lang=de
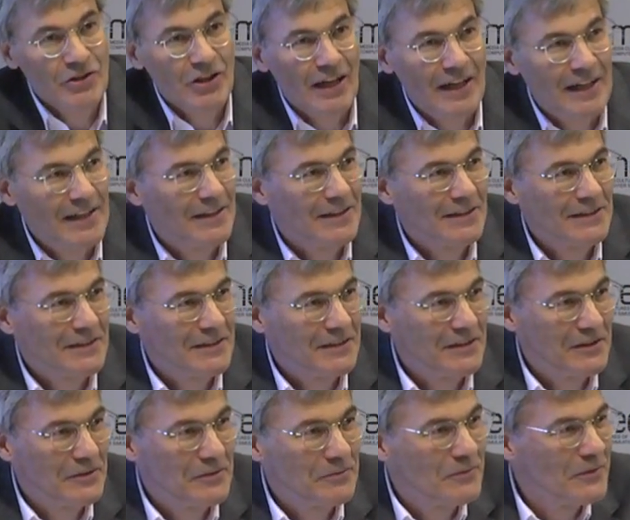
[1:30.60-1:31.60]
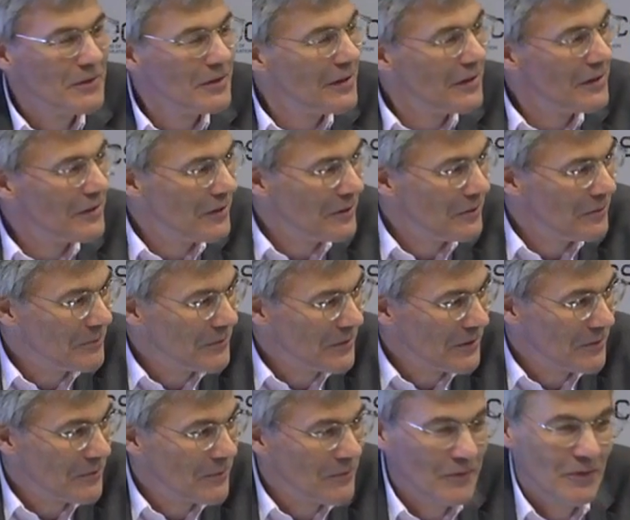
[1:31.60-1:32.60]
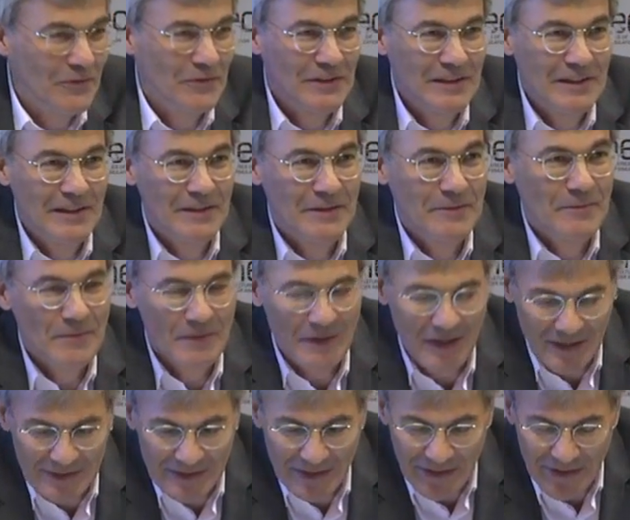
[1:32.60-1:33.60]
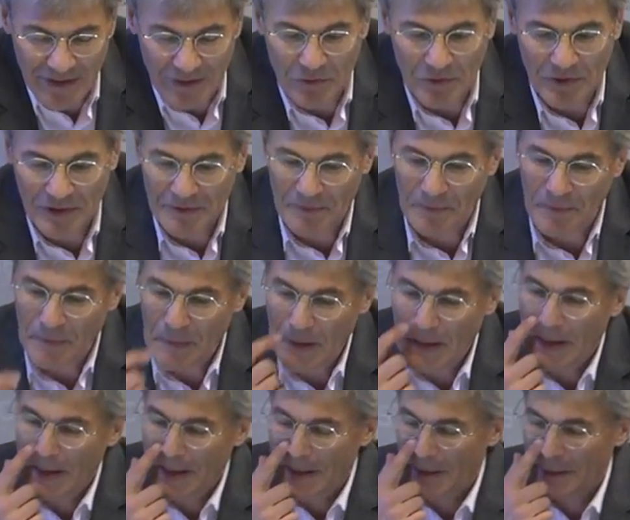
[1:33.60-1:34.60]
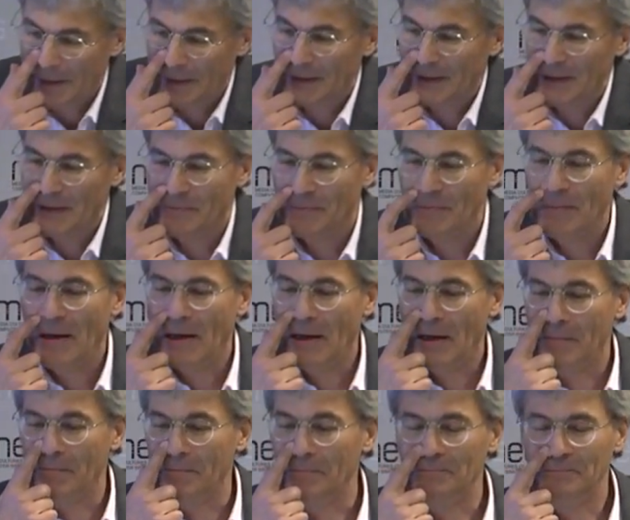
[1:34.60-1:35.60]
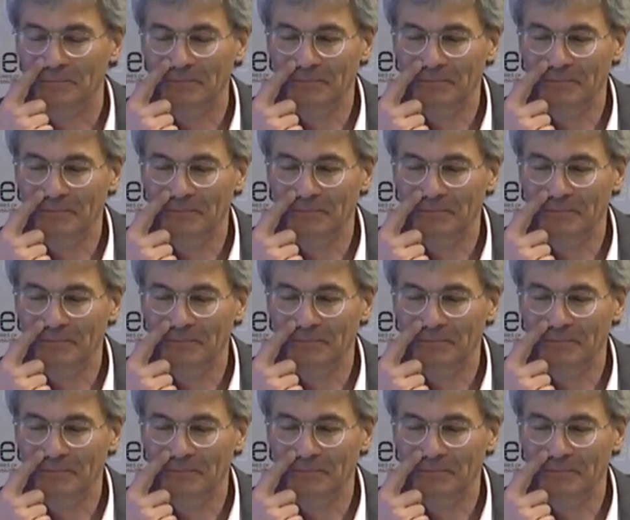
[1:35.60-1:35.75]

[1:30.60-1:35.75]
Schreiner, die äh, mir viele Anregungen gegeben haben.